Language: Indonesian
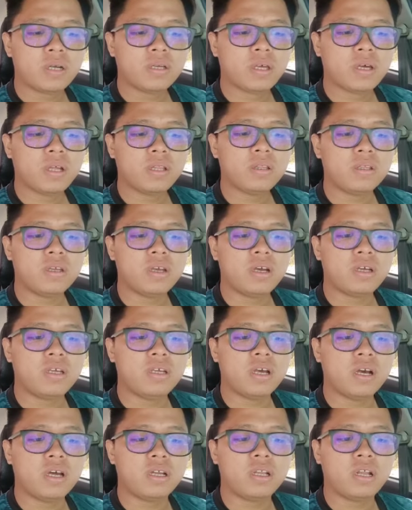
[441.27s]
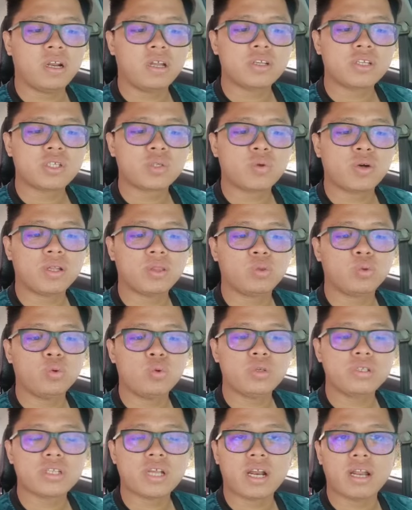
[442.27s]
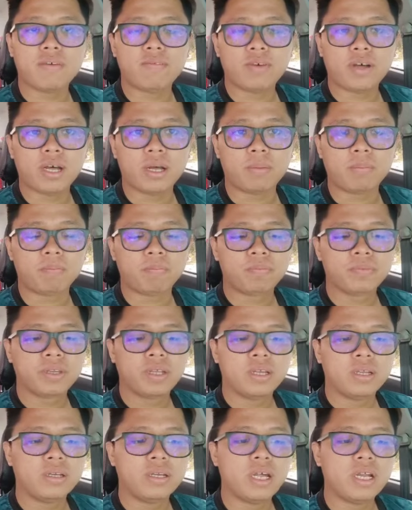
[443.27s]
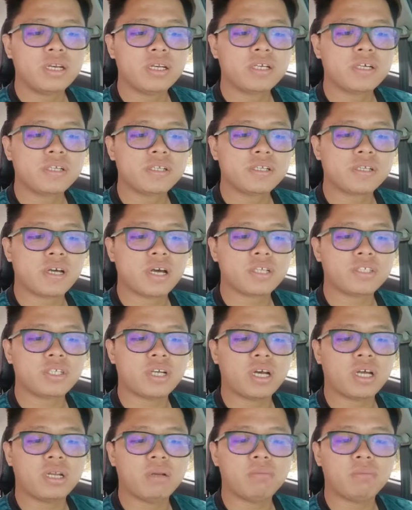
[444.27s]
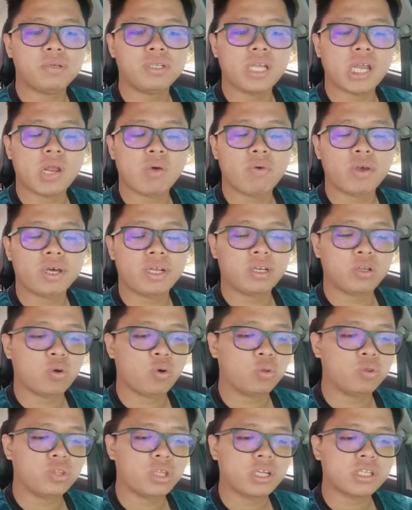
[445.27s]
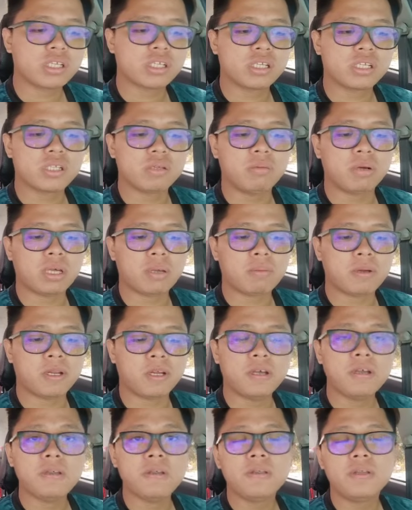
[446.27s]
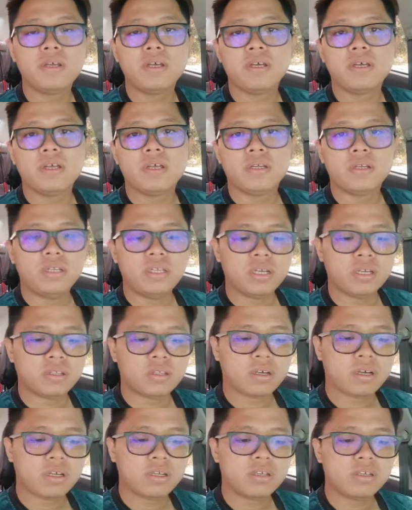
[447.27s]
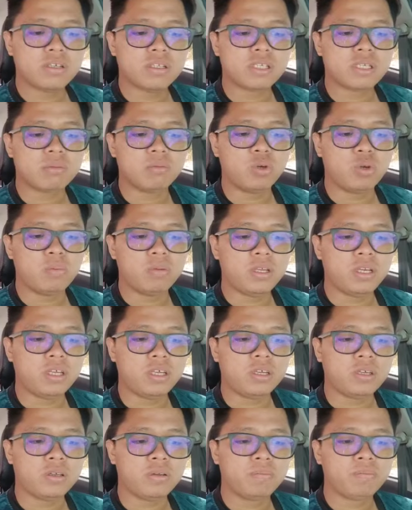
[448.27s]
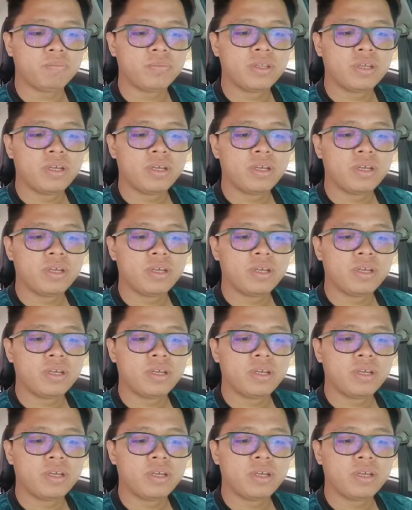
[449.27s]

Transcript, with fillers: Hakikatnya ia adalah suatu salah faham dan kesengajaan penyelewengan konteks sebagaimana dinyatakan sebelum ini.